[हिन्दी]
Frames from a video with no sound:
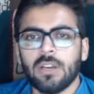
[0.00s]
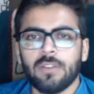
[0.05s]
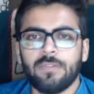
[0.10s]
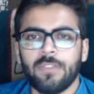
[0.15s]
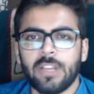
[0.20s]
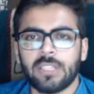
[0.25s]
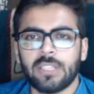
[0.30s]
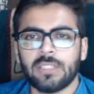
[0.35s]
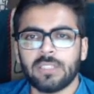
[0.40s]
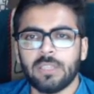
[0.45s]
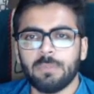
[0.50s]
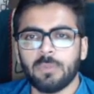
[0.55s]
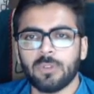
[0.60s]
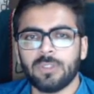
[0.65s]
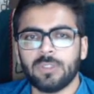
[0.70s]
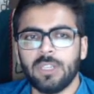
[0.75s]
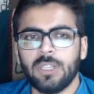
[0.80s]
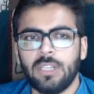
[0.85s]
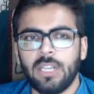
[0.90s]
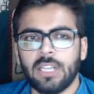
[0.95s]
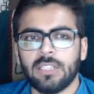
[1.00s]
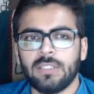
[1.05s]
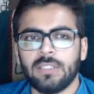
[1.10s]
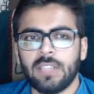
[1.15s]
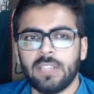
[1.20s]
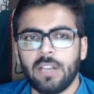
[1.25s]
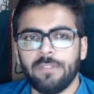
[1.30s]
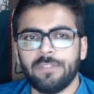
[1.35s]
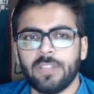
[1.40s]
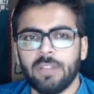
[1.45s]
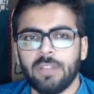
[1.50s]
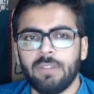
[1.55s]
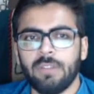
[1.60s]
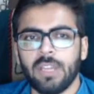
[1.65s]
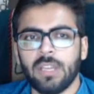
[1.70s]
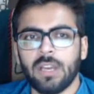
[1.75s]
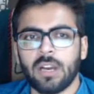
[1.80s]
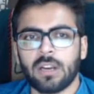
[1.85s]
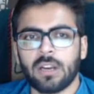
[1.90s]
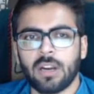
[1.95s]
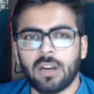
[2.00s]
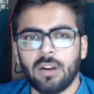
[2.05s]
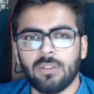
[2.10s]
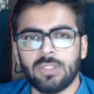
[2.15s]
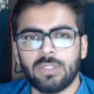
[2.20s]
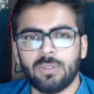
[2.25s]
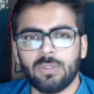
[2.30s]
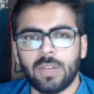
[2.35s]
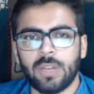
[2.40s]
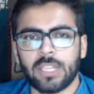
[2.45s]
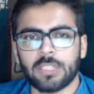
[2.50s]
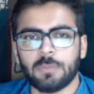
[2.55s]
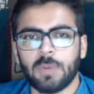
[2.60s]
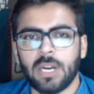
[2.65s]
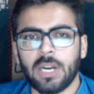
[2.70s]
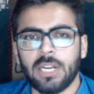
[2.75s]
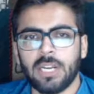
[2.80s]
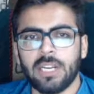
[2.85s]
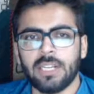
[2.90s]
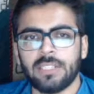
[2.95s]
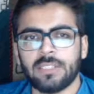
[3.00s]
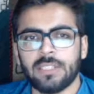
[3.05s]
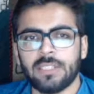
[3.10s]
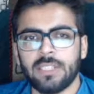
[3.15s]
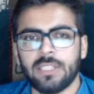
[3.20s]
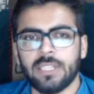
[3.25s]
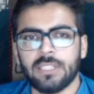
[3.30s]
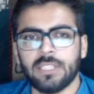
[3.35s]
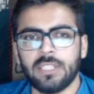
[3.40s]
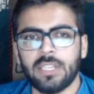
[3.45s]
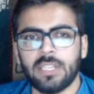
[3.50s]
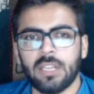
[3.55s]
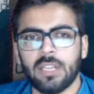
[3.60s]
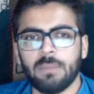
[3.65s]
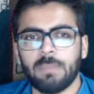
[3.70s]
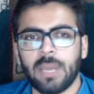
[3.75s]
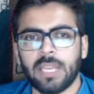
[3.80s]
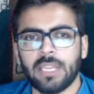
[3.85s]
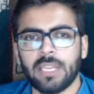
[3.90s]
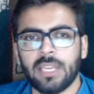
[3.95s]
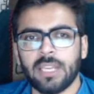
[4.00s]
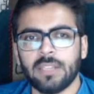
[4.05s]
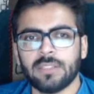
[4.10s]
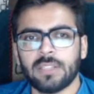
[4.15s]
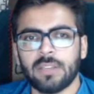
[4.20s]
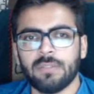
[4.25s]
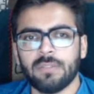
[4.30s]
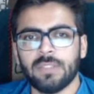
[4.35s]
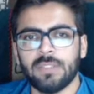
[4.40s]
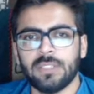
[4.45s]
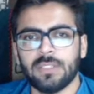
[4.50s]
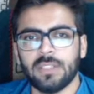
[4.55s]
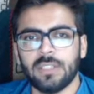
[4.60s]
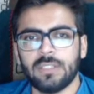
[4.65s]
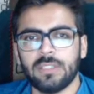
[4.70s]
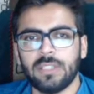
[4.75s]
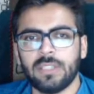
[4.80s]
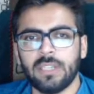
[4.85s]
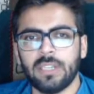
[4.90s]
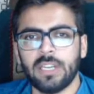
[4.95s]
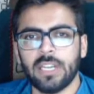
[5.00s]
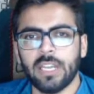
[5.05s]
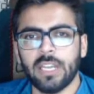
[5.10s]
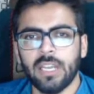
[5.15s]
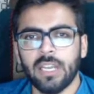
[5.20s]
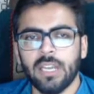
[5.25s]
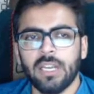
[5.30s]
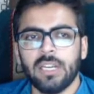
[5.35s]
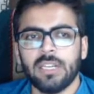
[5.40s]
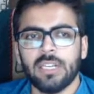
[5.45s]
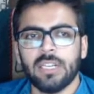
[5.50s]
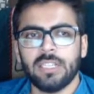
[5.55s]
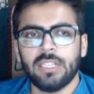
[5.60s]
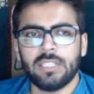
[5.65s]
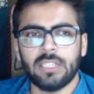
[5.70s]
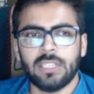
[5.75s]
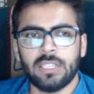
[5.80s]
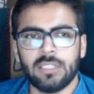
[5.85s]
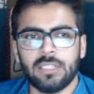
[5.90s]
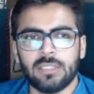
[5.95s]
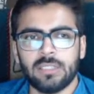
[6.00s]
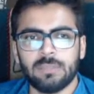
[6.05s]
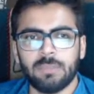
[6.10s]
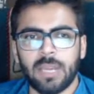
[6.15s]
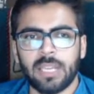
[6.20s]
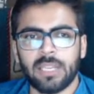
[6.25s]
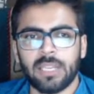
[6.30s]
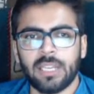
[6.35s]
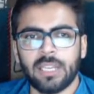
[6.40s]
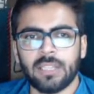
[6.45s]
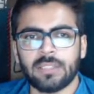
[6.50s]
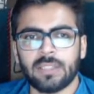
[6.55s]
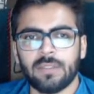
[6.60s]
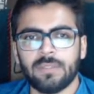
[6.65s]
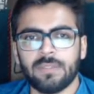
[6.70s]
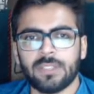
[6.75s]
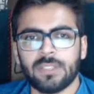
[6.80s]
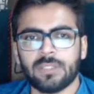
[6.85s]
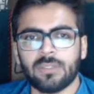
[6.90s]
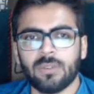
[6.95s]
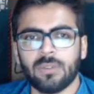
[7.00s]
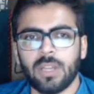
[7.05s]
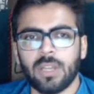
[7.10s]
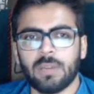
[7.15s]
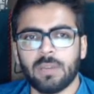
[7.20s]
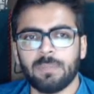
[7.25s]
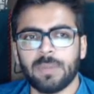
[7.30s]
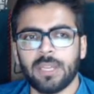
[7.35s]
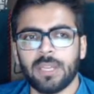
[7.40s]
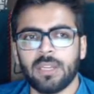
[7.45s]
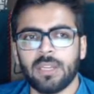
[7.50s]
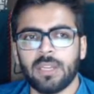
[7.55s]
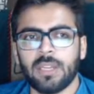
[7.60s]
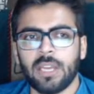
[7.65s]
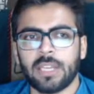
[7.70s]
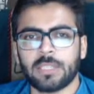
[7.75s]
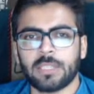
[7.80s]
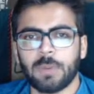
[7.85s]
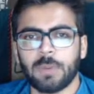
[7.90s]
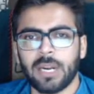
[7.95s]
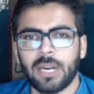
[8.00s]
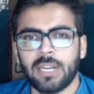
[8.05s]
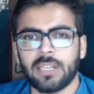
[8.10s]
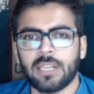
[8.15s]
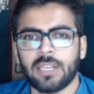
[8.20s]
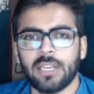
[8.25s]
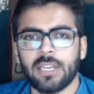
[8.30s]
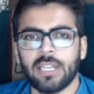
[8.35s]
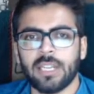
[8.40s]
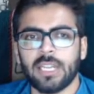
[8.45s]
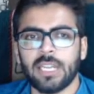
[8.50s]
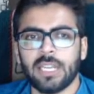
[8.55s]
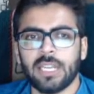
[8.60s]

fixed deposit and self-saving accounts to expand its digital banking service recently. डिजिटल बैंकिंग सर्विस को यहाँ पे एक्सपांड करने के